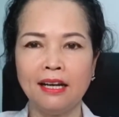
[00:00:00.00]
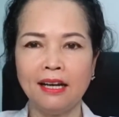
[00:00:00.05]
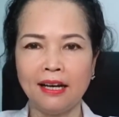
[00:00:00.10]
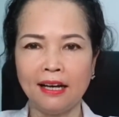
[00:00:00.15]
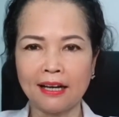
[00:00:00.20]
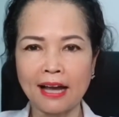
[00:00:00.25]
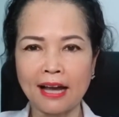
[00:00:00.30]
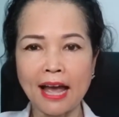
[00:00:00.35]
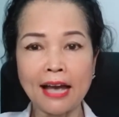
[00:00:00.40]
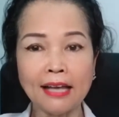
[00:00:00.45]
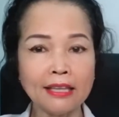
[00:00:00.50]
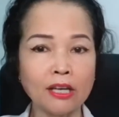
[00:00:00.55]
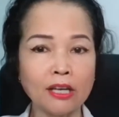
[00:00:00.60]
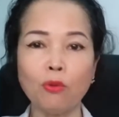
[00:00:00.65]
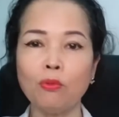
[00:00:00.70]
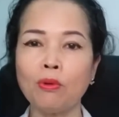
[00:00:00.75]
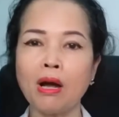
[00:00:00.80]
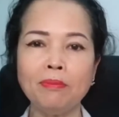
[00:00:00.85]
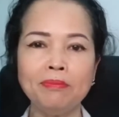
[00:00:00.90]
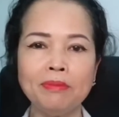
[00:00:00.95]
à, cá thì
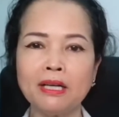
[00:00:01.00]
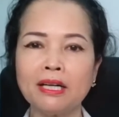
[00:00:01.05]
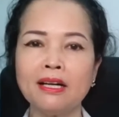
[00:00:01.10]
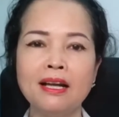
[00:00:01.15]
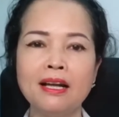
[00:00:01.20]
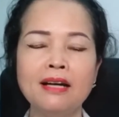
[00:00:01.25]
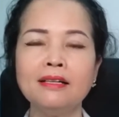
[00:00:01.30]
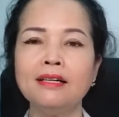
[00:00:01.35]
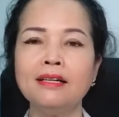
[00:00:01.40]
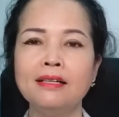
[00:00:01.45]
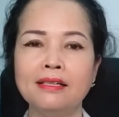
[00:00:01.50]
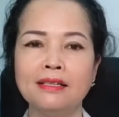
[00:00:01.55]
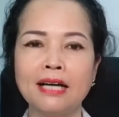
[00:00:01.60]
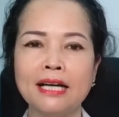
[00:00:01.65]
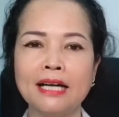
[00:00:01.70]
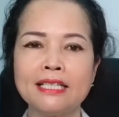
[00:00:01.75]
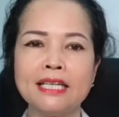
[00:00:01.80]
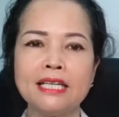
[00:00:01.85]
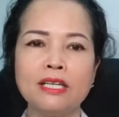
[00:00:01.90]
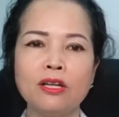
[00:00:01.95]
cung cấp rất lớn cái lượng
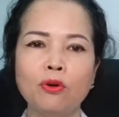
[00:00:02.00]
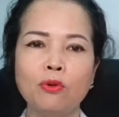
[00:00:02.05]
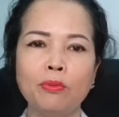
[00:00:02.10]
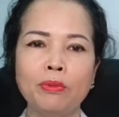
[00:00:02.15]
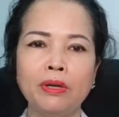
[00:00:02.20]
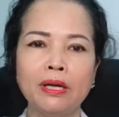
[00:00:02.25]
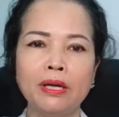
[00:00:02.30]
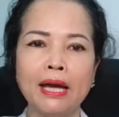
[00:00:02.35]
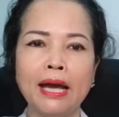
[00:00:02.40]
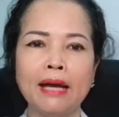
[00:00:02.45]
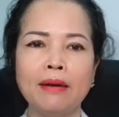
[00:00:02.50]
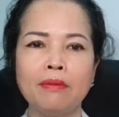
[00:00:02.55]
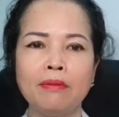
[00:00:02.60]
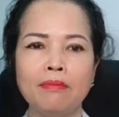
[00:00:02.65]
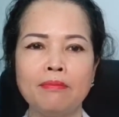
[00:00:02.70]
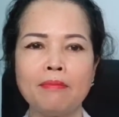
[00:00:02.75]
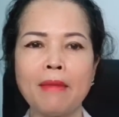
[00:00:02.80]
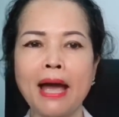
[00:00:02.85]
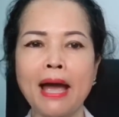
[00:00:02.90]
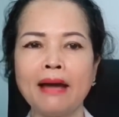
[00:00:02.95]
axit omega
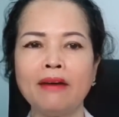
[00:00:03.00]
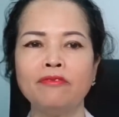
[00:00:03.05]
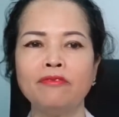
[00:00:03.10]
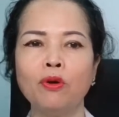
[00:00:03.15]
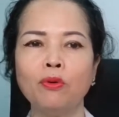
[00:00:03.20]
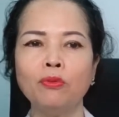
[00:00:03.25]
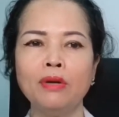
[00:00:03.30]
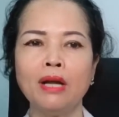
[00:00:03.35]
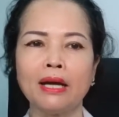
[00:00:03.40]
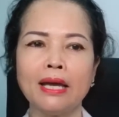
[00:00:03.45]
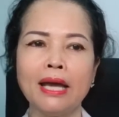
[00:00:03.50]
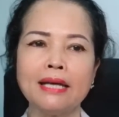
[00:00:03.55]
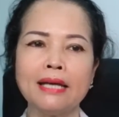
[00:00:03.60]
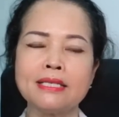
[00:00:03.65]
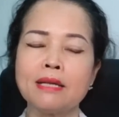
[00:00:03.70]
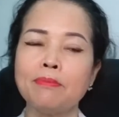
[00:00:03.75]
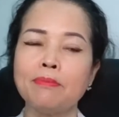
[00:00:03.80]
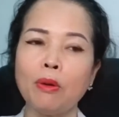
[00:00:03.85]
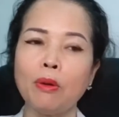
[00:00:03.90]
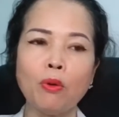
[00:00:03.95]
3 vốn là cái
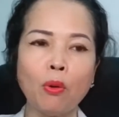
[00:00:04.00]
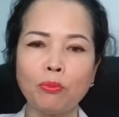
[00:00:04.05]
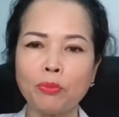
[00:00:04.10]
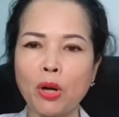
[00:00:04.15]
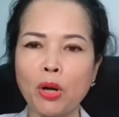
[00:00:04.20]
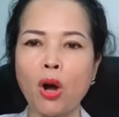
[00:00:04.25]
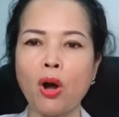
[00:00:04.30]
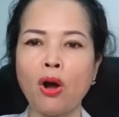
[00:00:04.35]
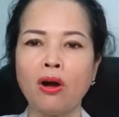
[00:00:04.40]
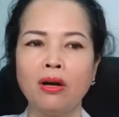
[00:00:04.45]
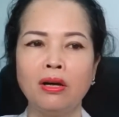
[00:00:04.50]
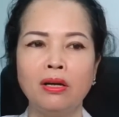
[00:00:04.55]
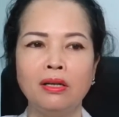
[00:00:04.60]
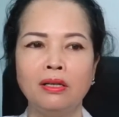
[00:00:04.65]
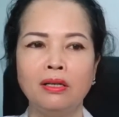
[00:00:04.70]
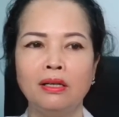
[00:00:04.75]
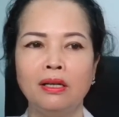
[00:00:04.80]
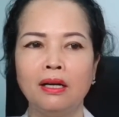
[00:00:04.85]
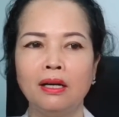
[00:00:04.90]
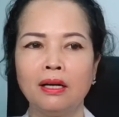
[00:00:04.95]
axit béo không no
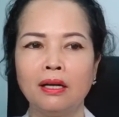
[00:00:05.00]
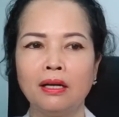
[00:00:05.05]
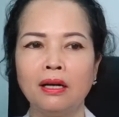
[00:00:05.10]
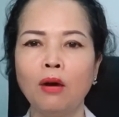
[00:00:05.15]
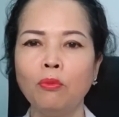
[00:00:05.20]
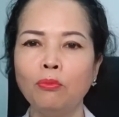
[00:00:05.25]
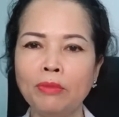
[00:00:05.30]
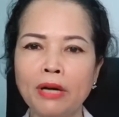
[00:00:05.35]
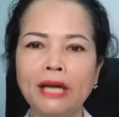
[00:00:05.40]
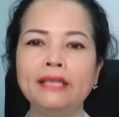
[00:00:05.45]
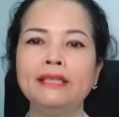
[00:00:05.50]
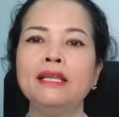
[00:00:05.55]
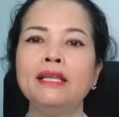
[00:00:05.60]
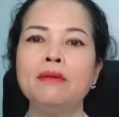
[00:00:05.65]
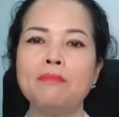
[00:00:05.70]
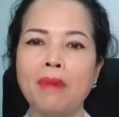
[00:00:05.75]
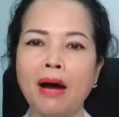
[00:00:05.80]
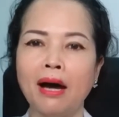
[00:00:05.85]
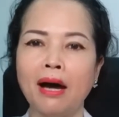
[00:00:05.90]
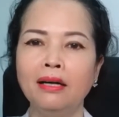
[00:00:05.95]
À, không gây
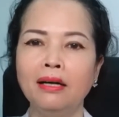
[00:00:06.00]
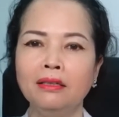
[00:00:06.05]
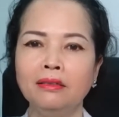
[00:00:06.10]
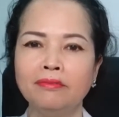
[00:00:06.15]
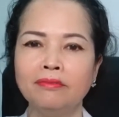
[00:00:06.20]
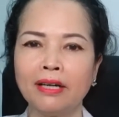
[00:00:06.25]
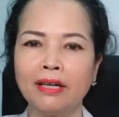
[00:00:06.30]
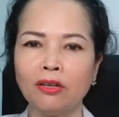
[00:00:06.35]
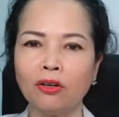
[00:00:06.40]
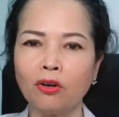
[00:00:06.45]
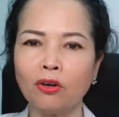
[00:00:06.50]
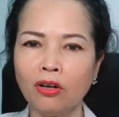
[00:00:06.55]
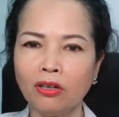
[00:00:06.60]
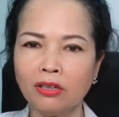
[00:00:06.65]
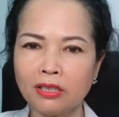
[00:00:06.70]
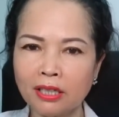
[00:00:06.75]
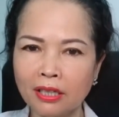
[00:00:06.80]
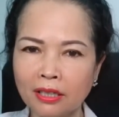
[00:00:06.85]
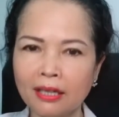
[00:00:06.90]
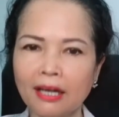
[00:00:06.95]
tích mỡ và nó có
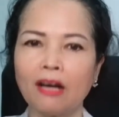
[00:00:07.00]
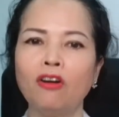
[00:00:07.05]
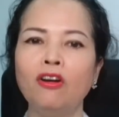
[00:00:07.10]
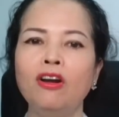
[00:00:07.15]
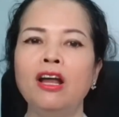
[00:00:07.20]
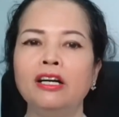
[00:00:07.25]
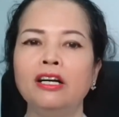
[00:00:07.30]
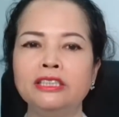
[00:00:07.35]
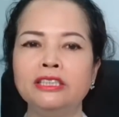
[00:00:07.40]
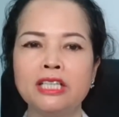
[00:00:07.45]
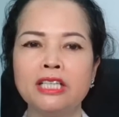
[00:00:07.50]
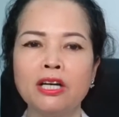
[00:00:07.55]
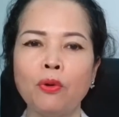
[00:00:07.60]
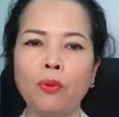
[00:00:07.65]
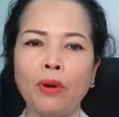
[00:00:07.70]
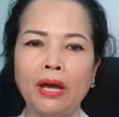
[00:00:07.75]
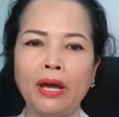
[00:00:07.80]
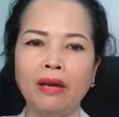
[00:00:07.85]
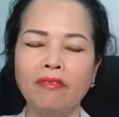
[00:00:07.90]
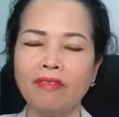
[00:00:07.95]
rất là có lợi cho sức
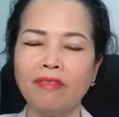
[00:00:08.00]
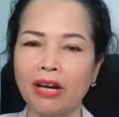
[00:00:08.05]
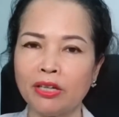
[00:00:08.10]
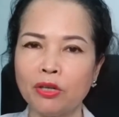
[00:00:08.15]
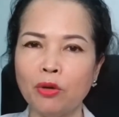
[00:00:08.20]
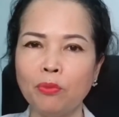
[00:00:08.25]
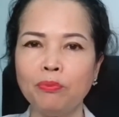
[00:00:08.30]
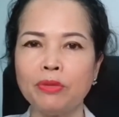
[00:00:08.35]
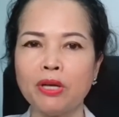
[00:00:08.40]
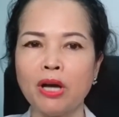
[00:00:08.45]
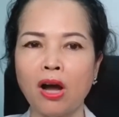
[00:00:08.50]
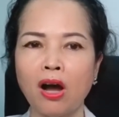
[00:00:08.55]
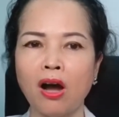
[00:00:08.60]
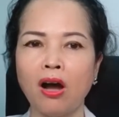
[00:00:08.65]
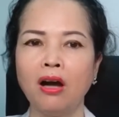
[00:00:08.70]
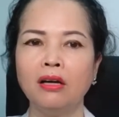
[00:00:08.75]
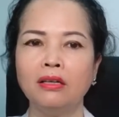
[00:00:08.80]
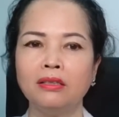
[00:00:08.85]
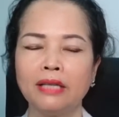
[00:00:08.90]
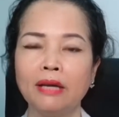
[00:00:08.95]
khỏe và giúp cho
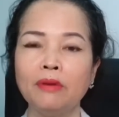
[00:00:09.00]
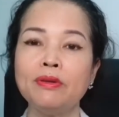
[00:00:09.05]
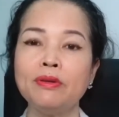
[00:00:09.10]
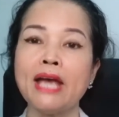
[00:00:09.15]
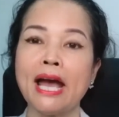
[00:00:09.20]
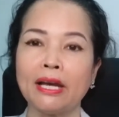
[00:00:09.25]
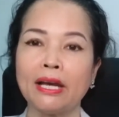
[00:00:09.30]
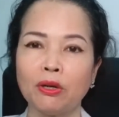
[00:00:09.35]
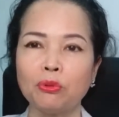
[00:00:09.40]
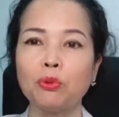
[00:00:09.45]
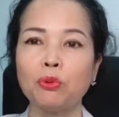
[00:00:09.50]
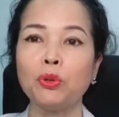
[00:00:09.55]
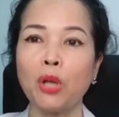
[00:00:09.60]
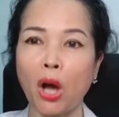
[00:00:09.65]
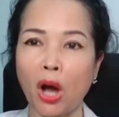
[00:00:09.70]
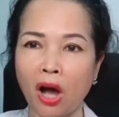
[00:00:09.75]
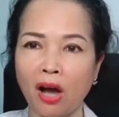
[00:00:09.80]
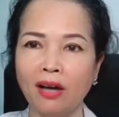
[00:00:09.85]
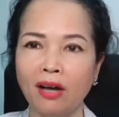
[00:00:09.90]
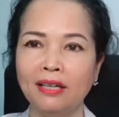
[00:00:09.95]
họ kéo dài cái tuổi
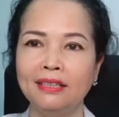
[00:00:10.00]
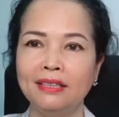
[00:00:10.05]
thọ